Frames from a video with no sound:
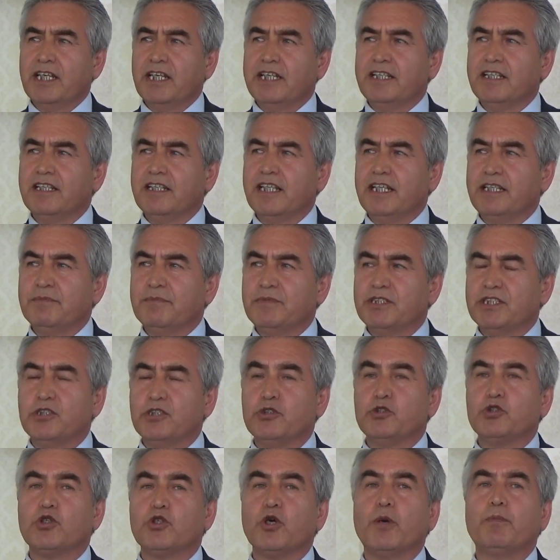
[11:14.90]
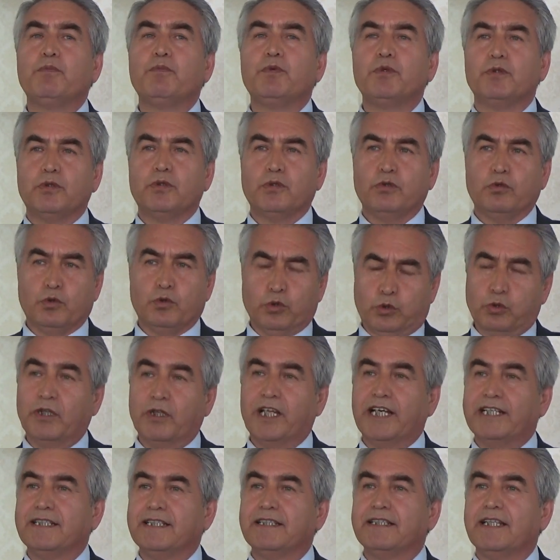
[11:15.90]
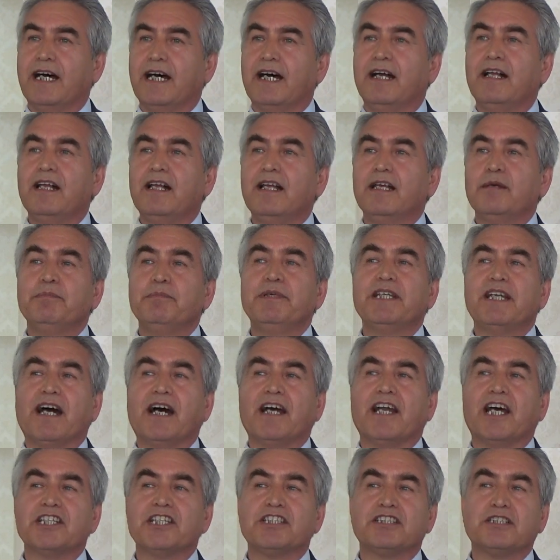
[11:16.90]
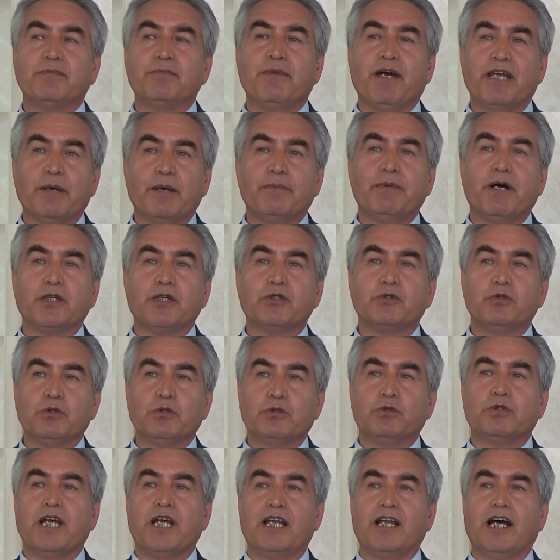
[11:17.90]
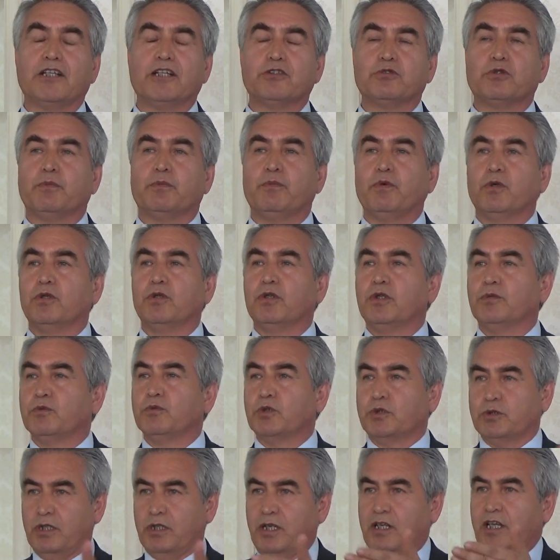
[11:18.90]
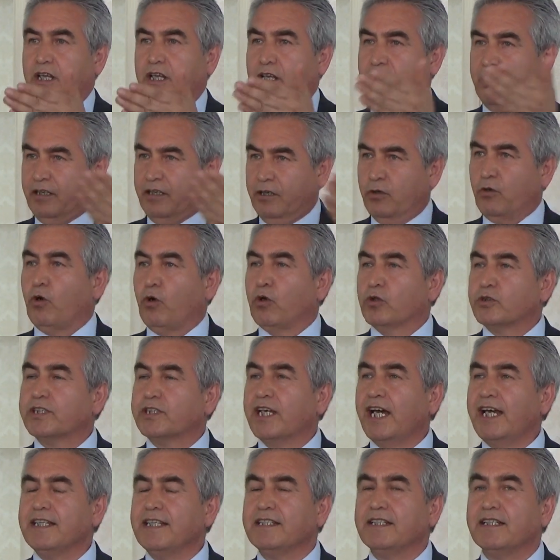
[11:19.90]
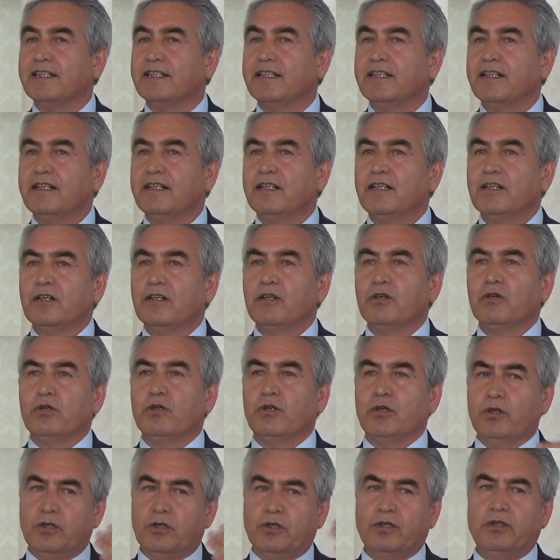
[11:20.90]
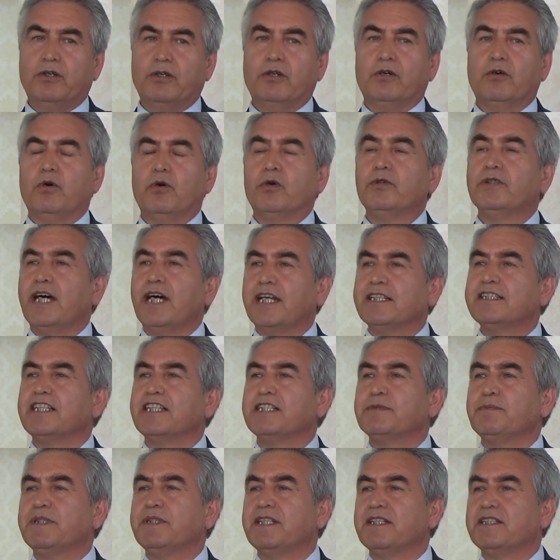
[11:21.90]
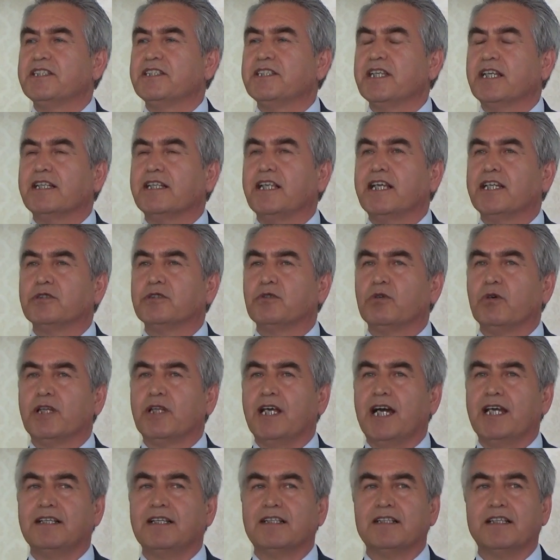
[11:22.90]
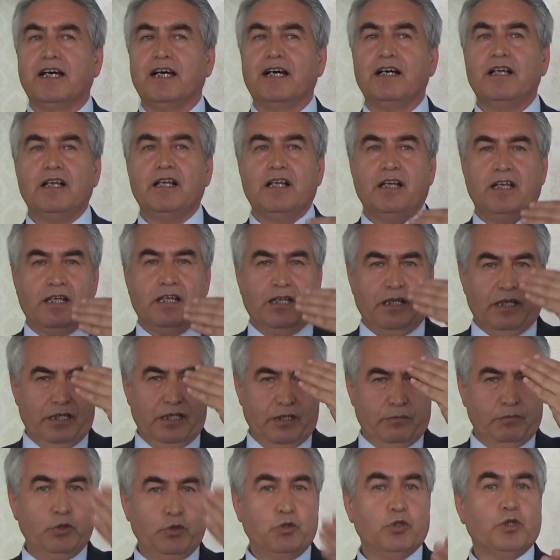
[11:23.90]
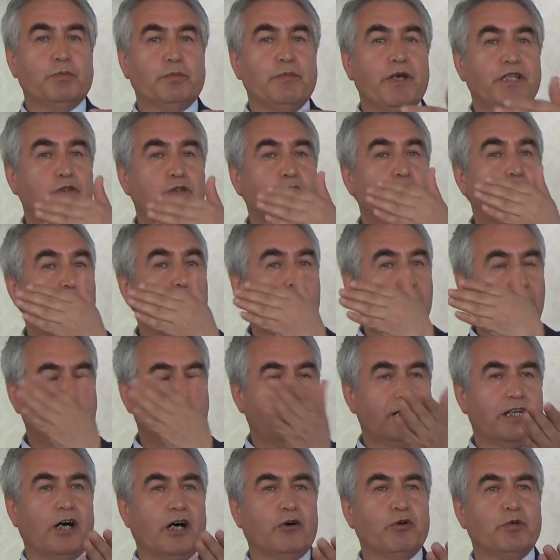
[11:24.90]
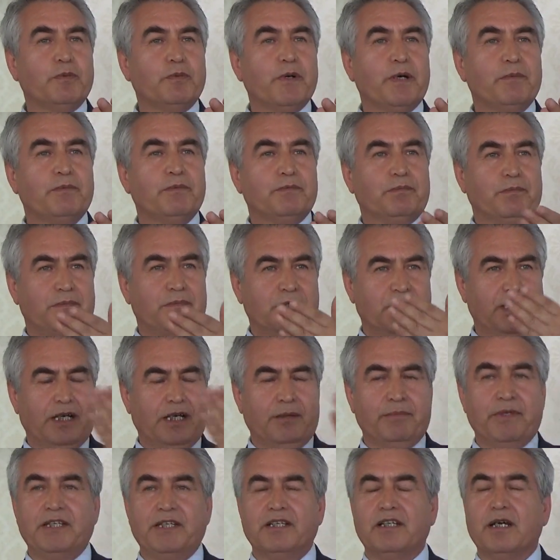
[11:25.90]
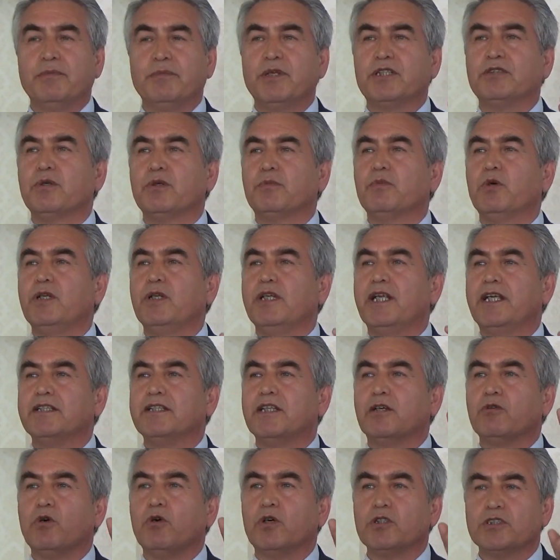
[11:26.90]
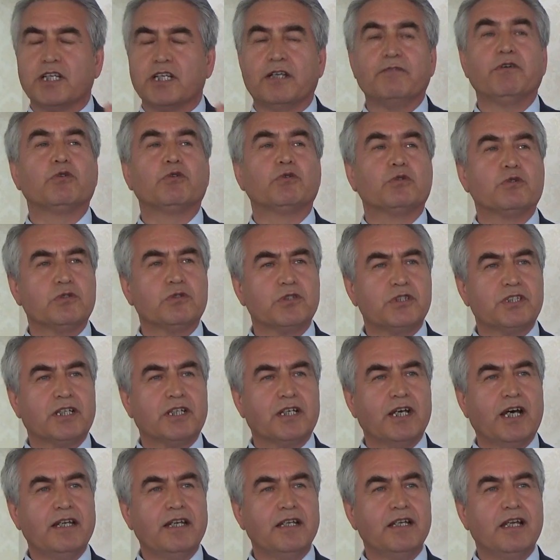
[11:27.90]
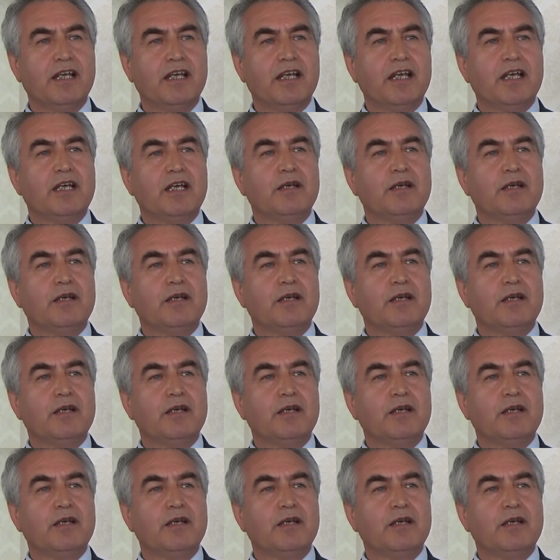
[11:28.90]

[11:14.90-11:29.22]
şehirlerimizin çöp kutularında bir araştırma yapan kültürel antropoloğumuz e, olsaydı o onlar tespit edeceklerdi kolaylıkla. E, büyük metropollerin Avrupa e, Amerika metropollerinde konserve kutusu çıkar.